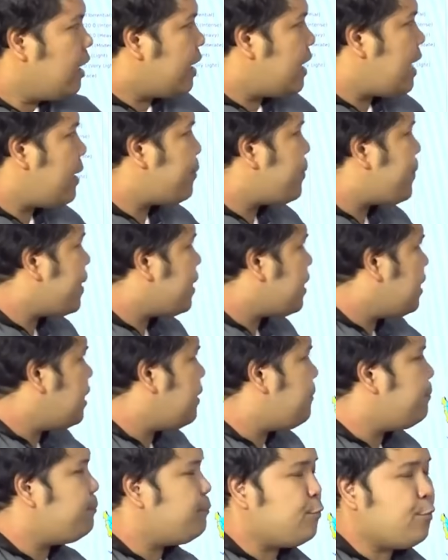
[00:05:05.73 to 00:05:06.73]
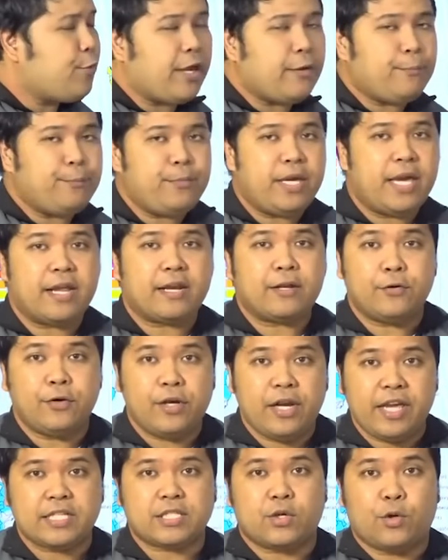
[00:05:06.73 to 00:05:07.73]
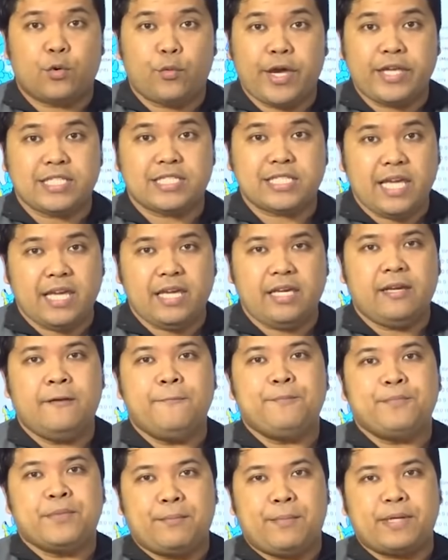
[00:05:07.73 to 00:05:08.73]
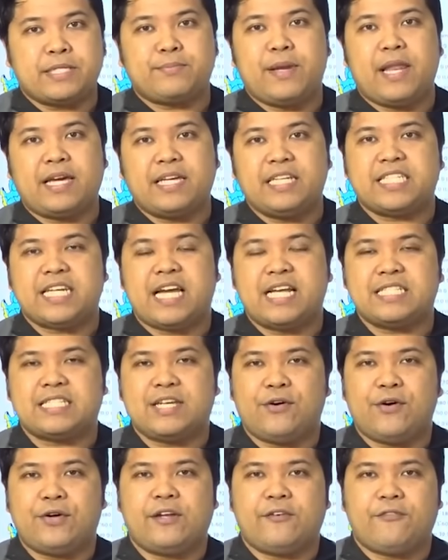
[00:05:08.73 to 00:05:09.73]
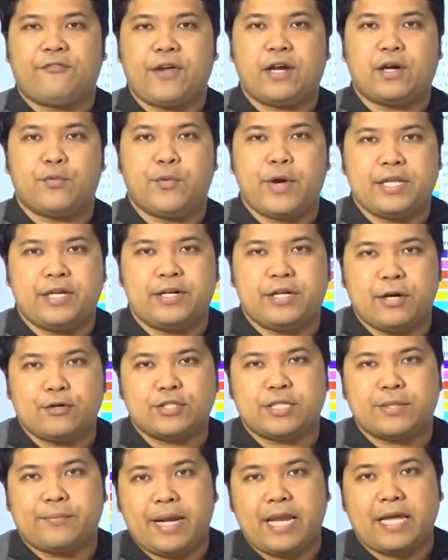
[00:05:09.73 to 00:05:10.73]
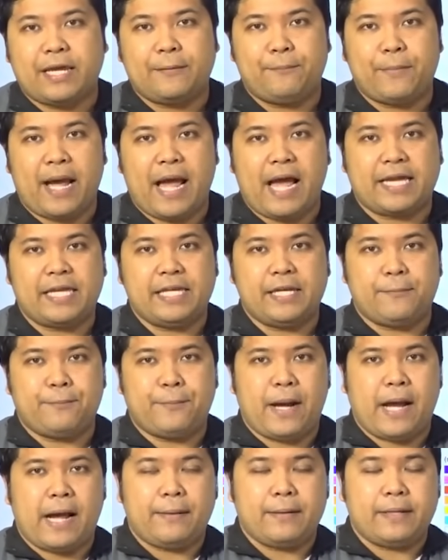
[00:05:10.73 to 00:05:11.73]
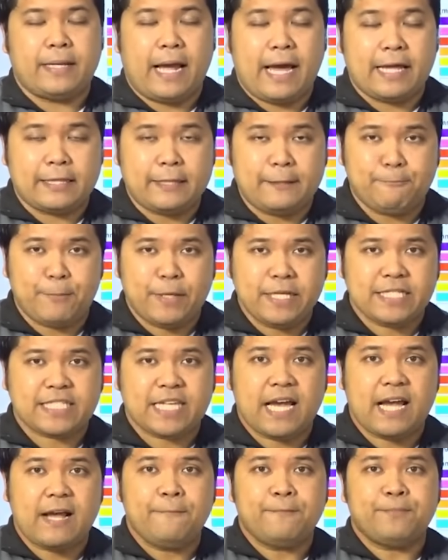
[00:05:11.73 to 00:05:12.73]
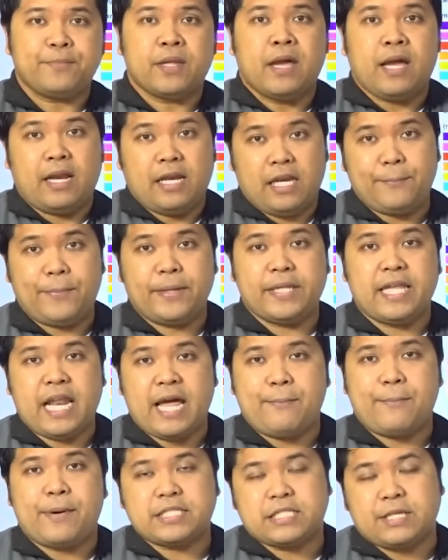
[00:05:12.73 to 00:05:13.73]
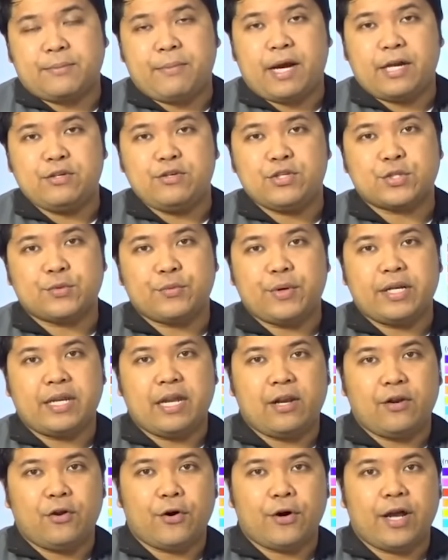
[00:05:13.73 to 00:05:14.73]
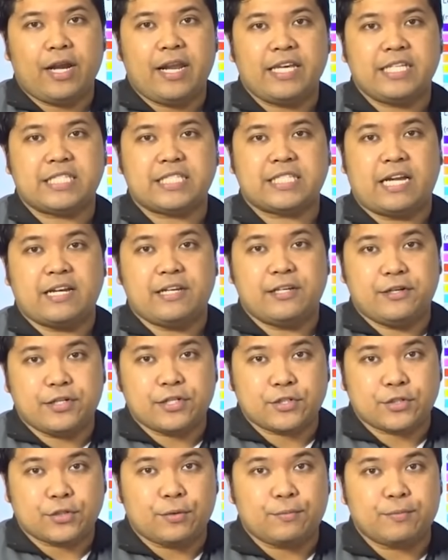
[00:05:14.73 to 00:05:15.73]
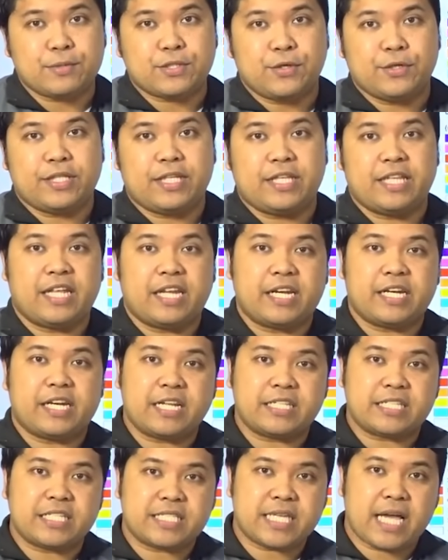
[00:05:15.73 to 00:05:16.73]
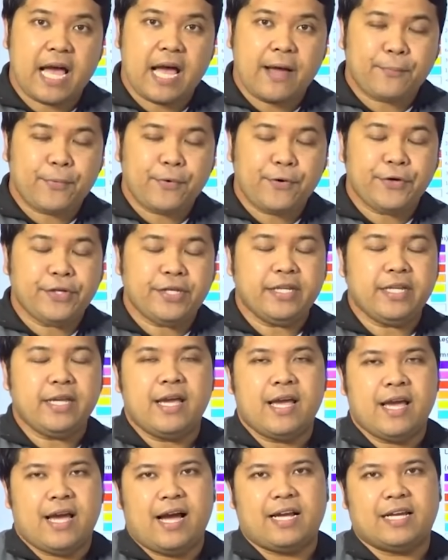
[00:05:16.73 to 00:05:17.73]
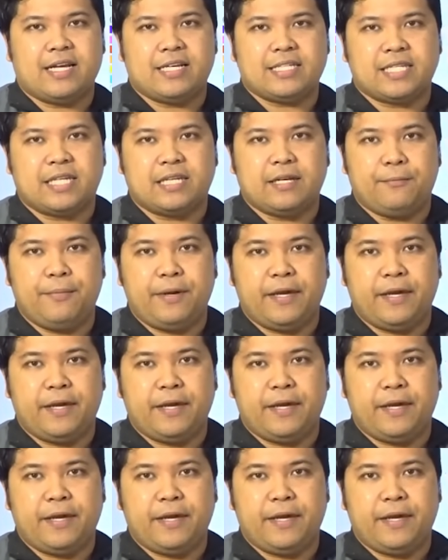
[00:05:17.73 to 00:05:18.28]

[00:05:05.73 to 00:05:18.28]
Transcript: Kaya po pagdating ng Miyerkules o Wednesday, mas malaking chance ho na fair weather now sa malaking bahagi ng, mga, ng ating bansa, liban na lamang sa mga usual na localized thunderstorms ho na nararanasan sa hapon hanggang sa